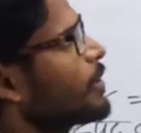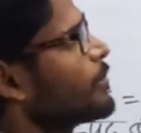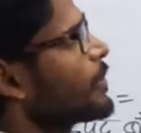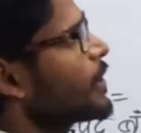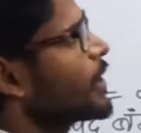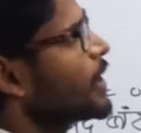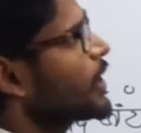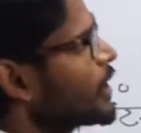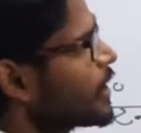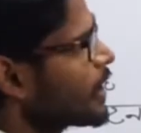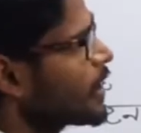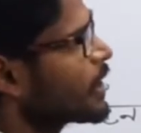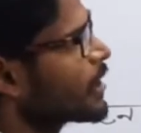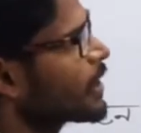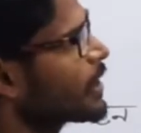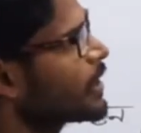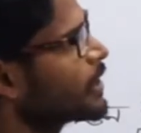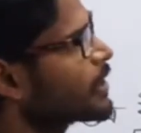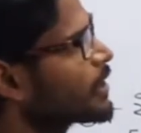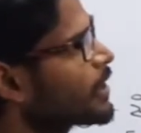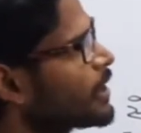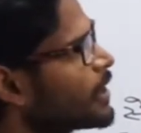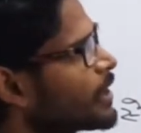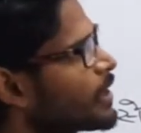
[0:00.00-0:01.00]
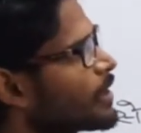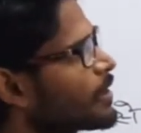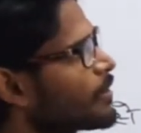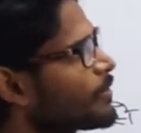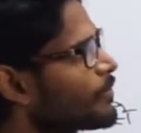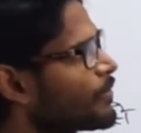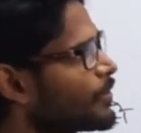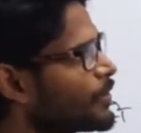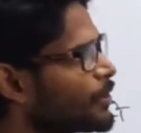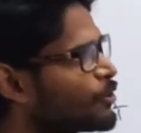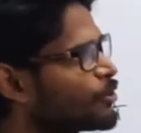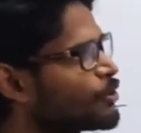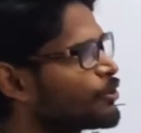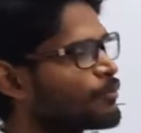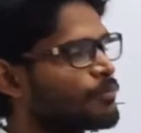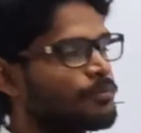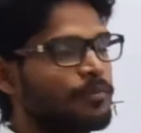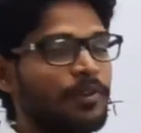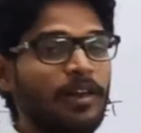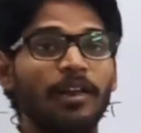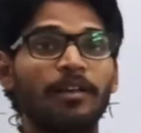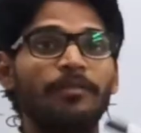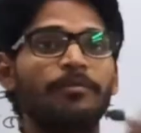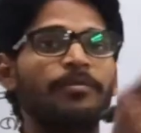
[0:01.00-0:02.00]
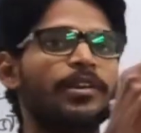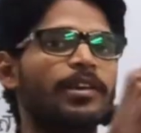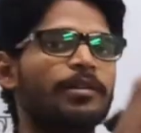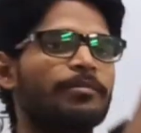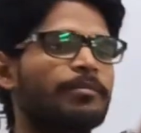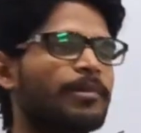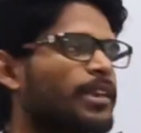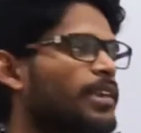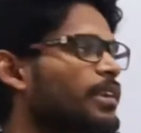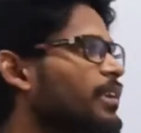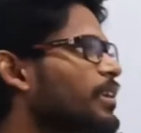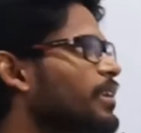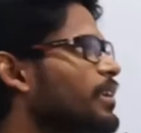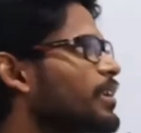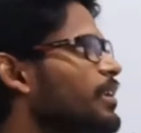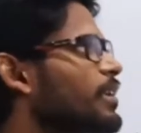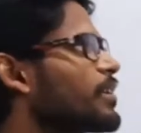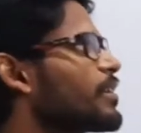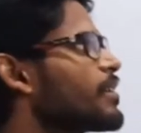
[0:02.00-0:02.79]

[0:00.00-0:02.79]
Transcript: मिली है कि इसकी फ्यूज बल्ब की मिली है